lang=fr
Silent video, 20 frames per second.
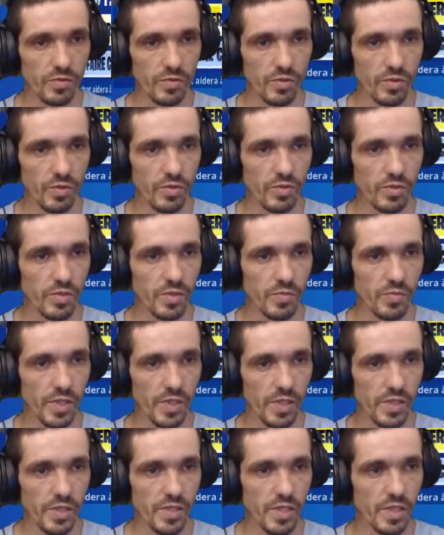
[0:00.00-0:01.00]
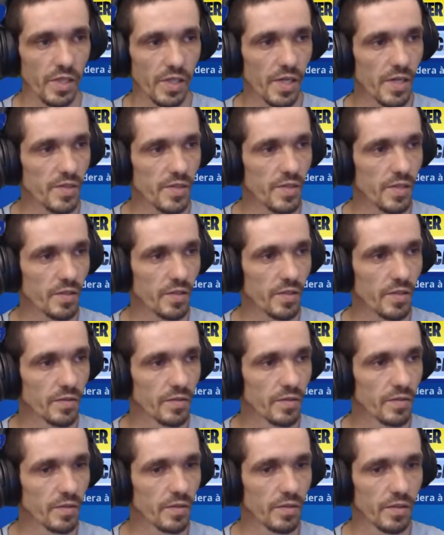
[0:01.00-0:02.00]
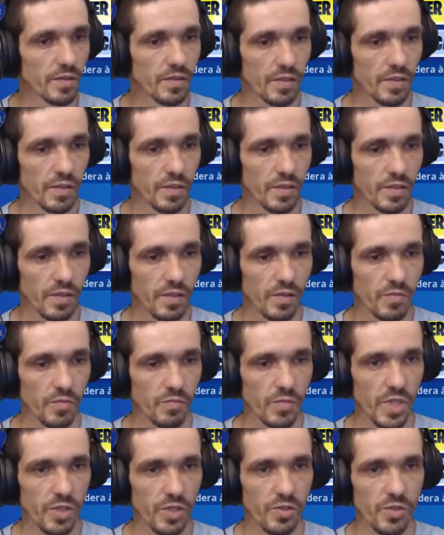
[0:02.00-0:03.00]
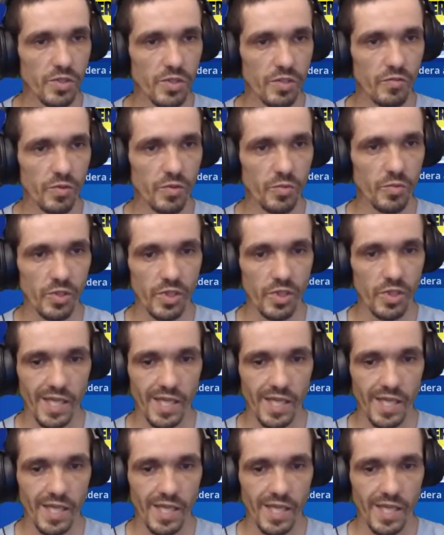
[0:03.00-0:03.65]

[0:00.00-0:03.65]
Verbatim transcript: Oh, c'est pas un skin rare ça. 1200 V-Bucks